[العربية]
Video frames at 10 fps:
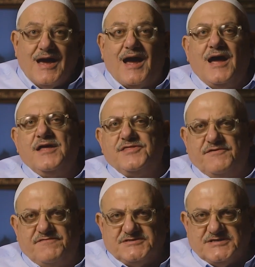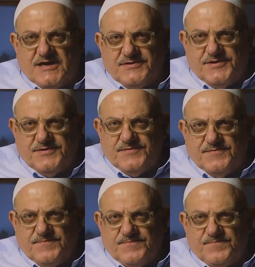عاث فسادا
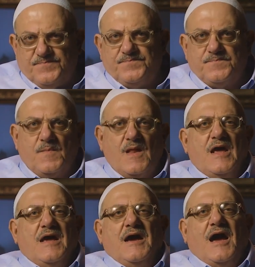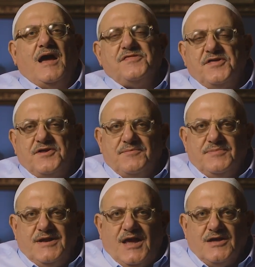عثر
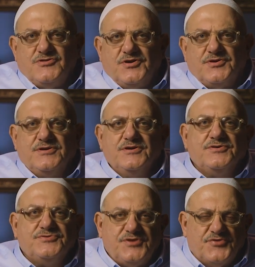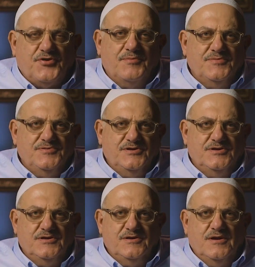بالحجر ارتطم
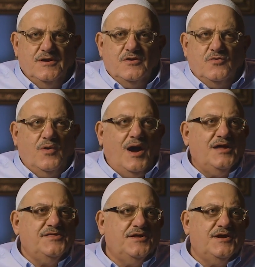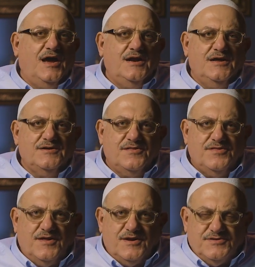به وعثر على
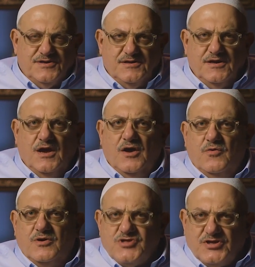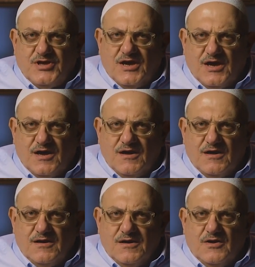نظارته وجدها
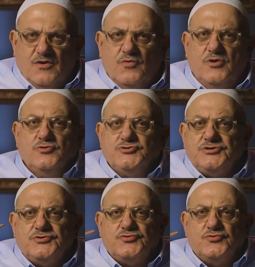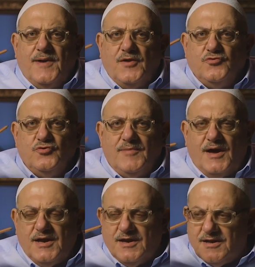ويصر بعضهم
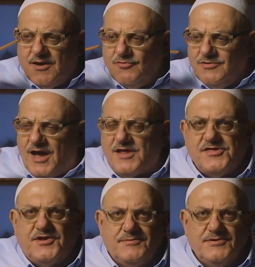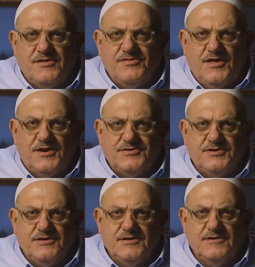على القول عثر
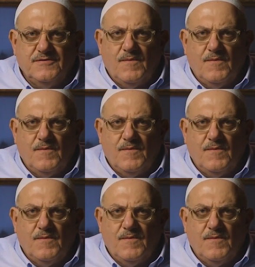بنظارته